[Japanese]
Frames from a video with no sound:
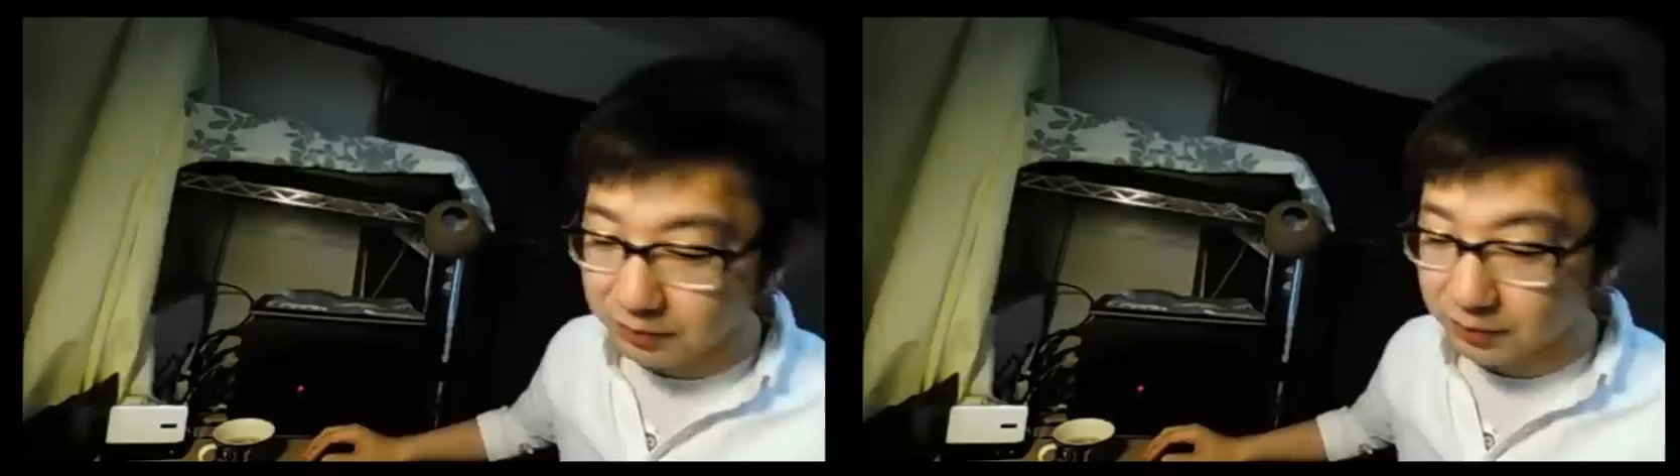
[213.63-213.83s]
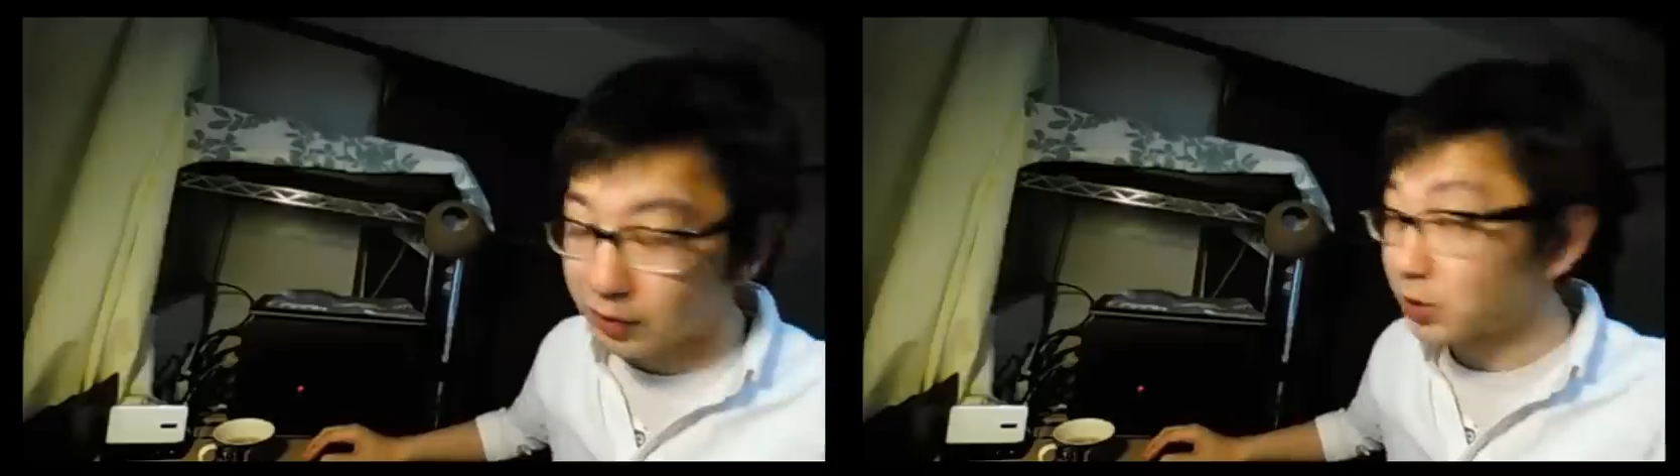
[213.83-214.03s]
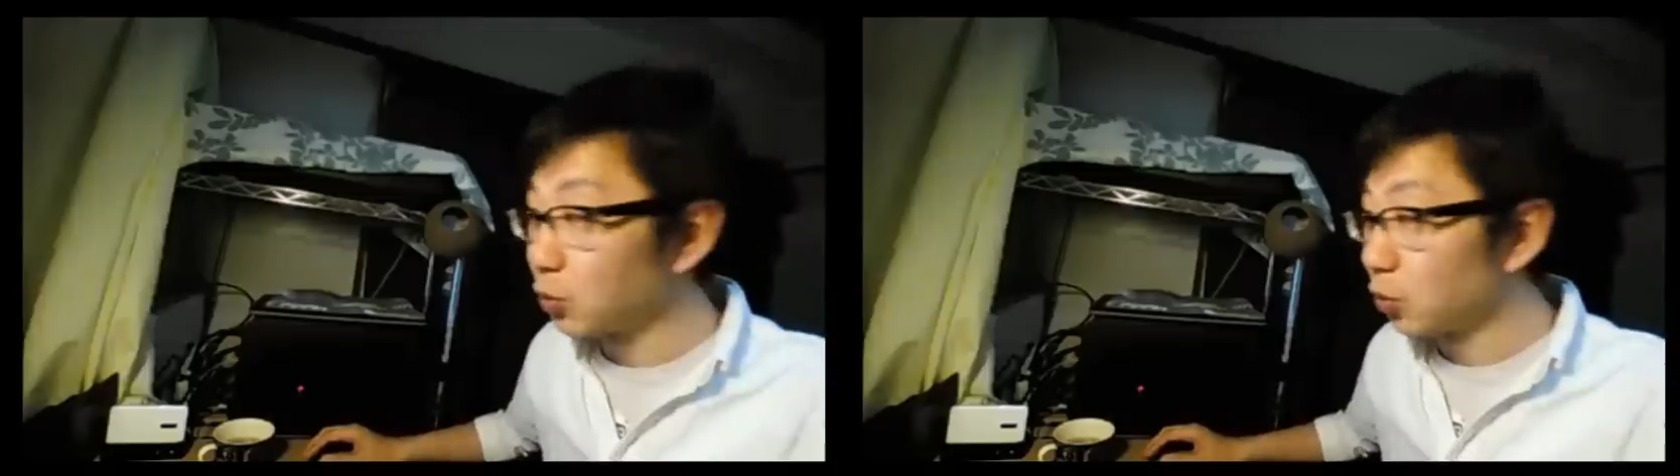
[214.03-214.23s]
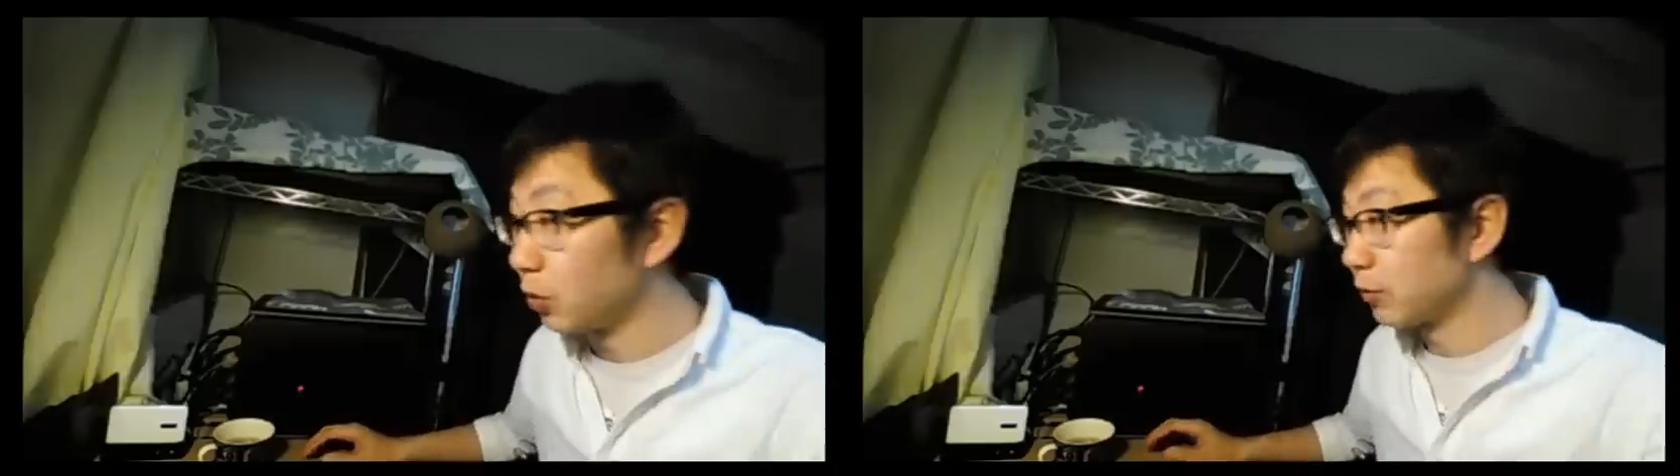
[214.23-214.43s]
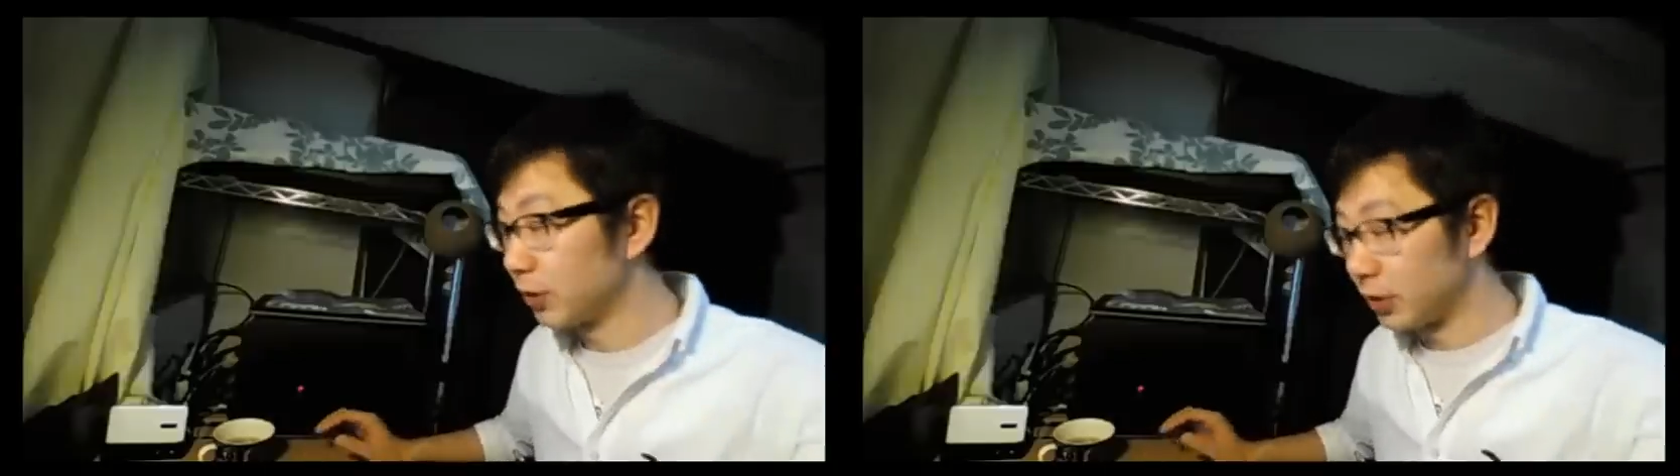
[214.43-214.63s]
私も、
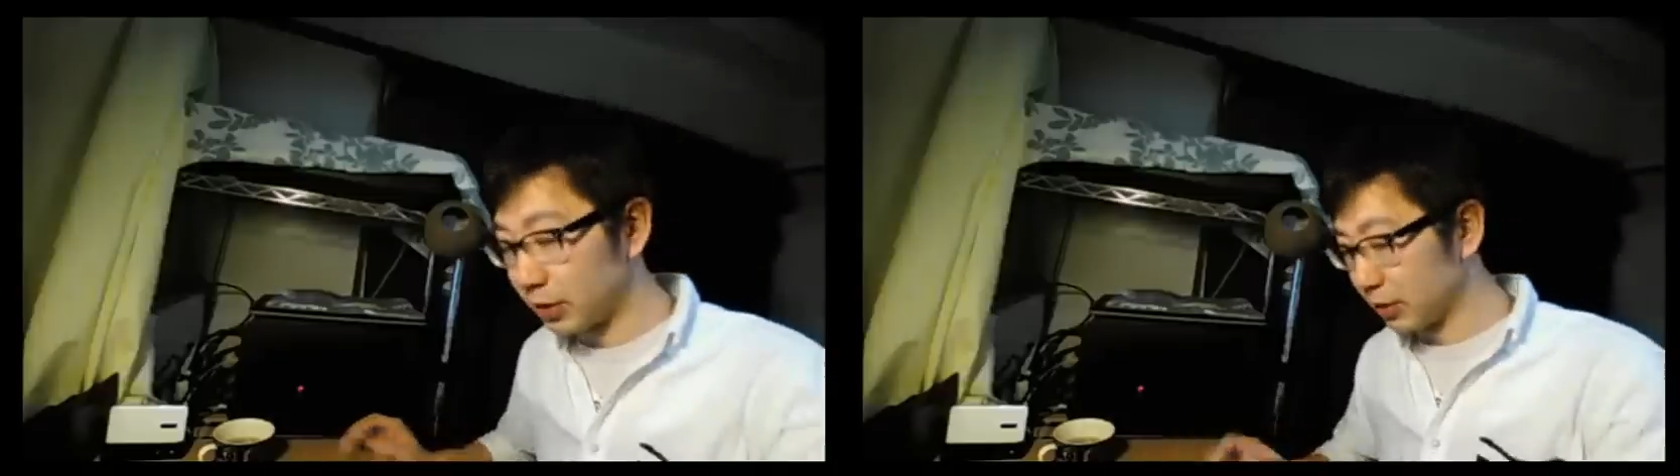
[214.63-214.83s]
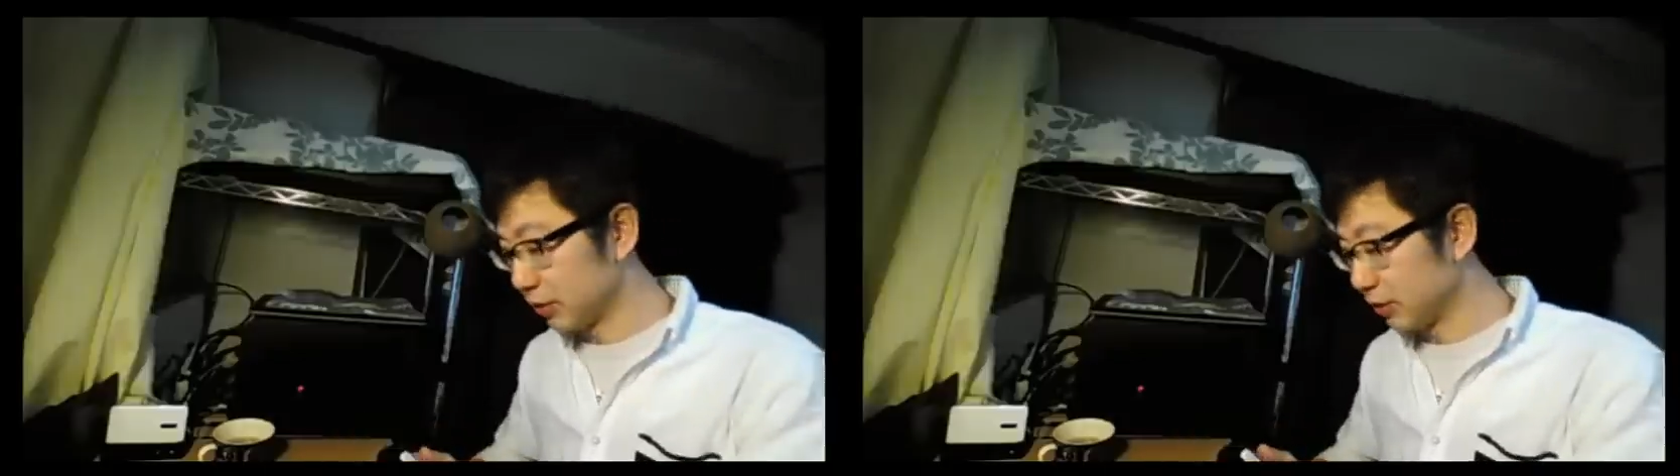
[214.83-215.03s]
は